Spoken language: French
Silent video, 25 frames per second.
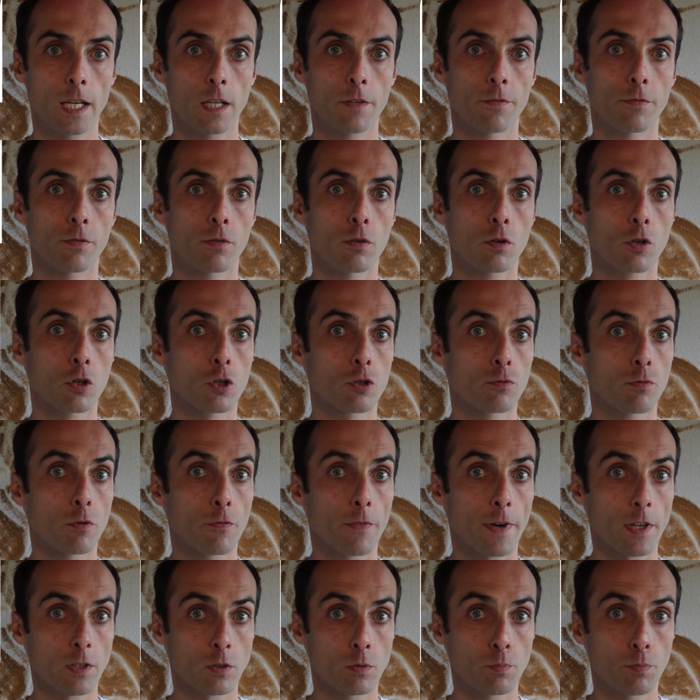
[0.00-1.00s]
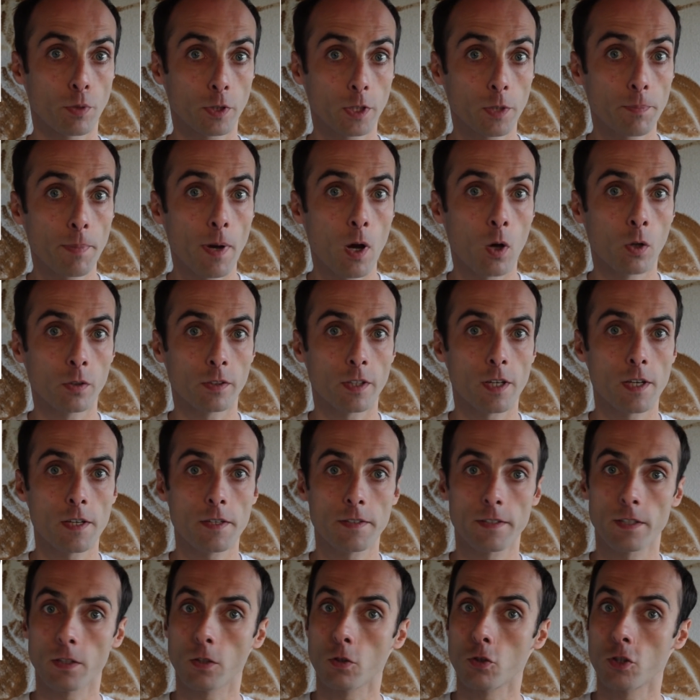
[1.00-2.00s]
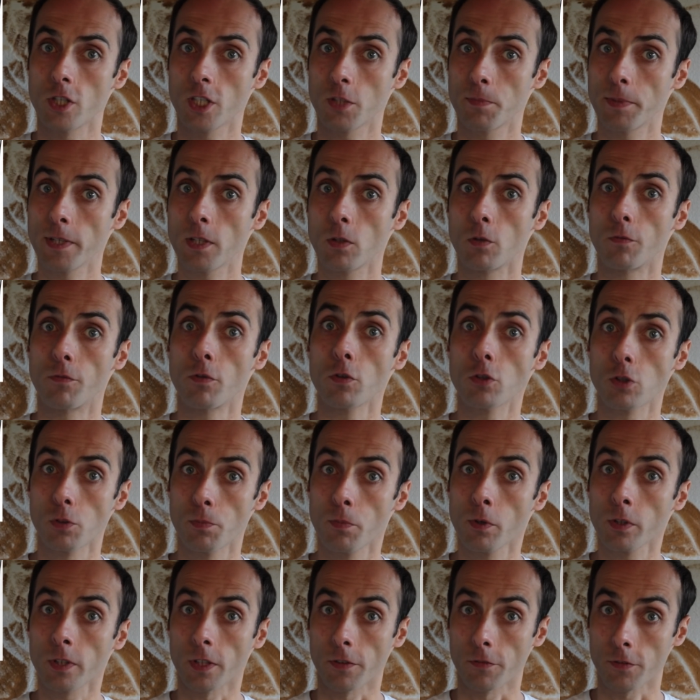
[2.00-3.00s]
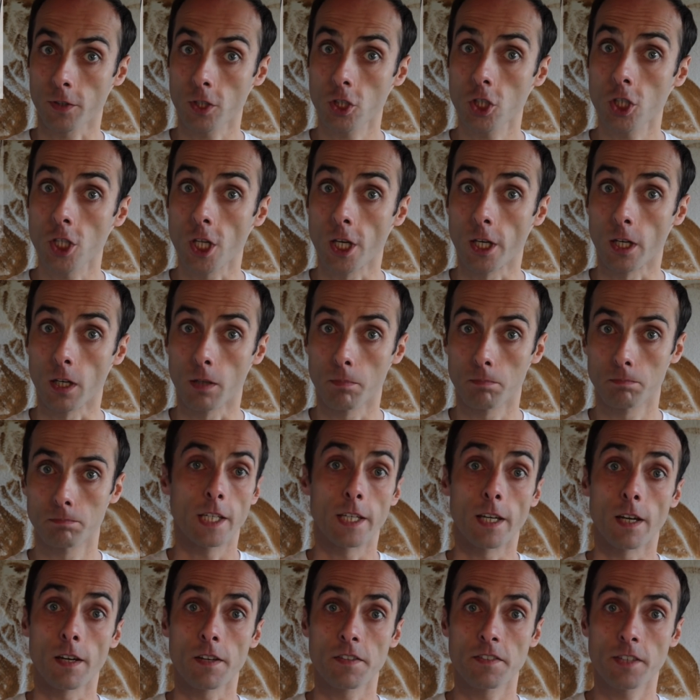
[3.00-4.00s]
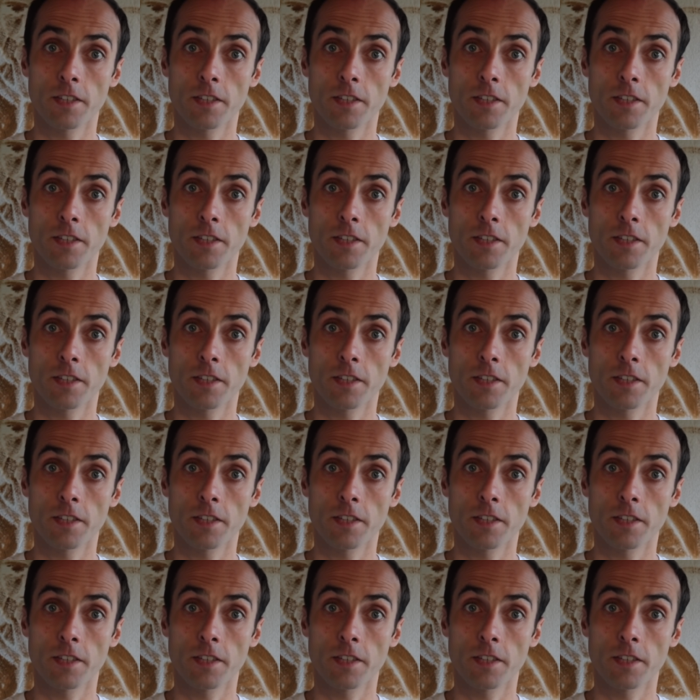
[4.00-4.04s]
il faut que je vous fasse une petite parenthèse et que j'explique le fonctionnement d'un frigidaire. Il y a un